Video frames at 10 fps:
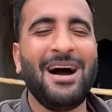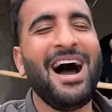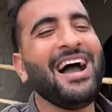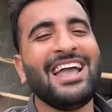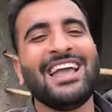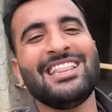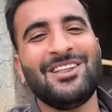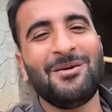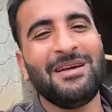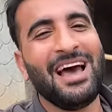आगे के
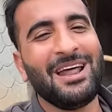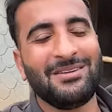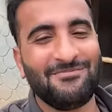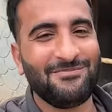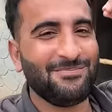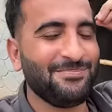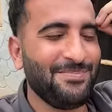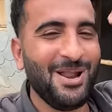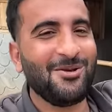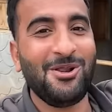दिनों में यार
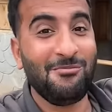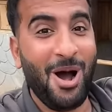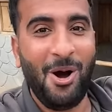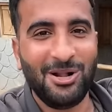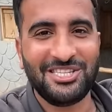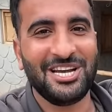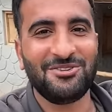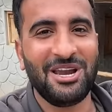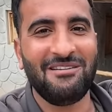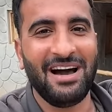बिल्कुल माहौल चेंज
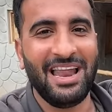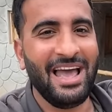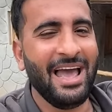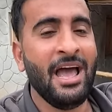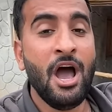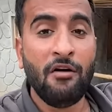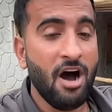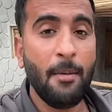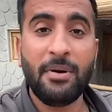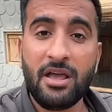होने वाला है
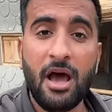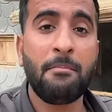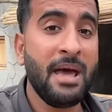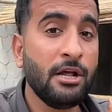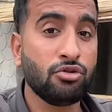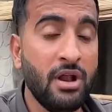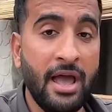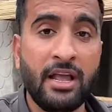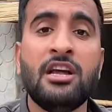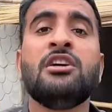वहां पर यार मैंने सुना है
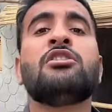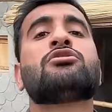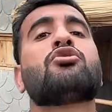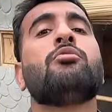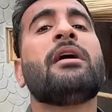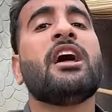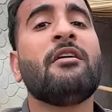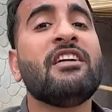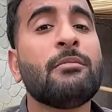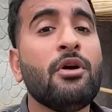कि स्कूबा
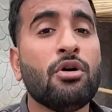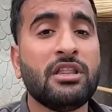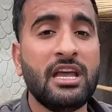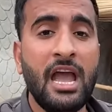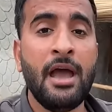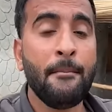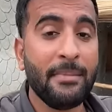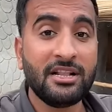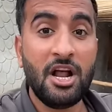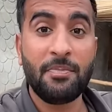डाइविंग भी होती है
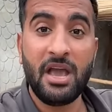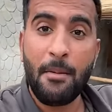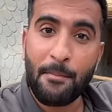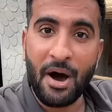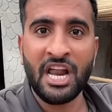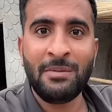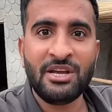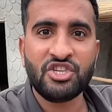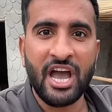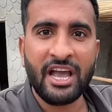मतलब कि हम पानी में
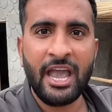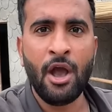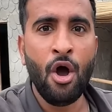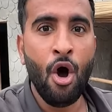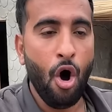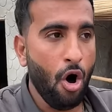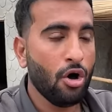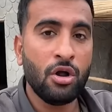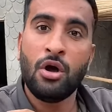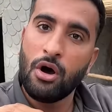जाएंगे
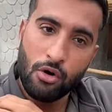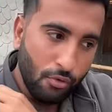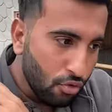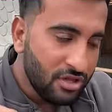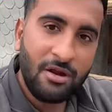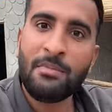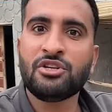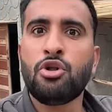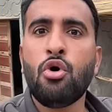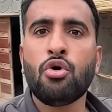और उधर
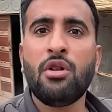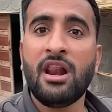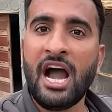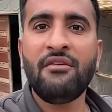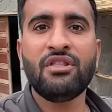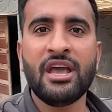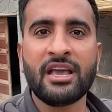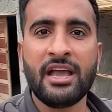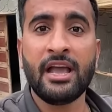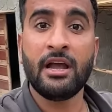मछलियों को लाइव
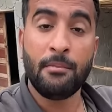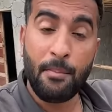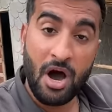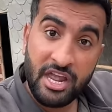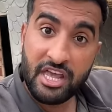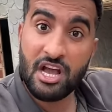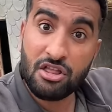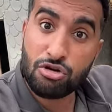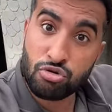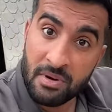देखेंगे पानी के
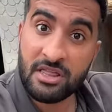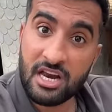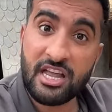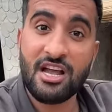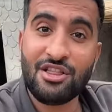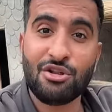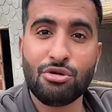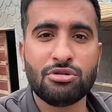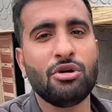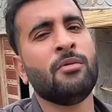अंदर समंदर के अंदर
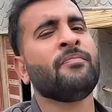दोस्तों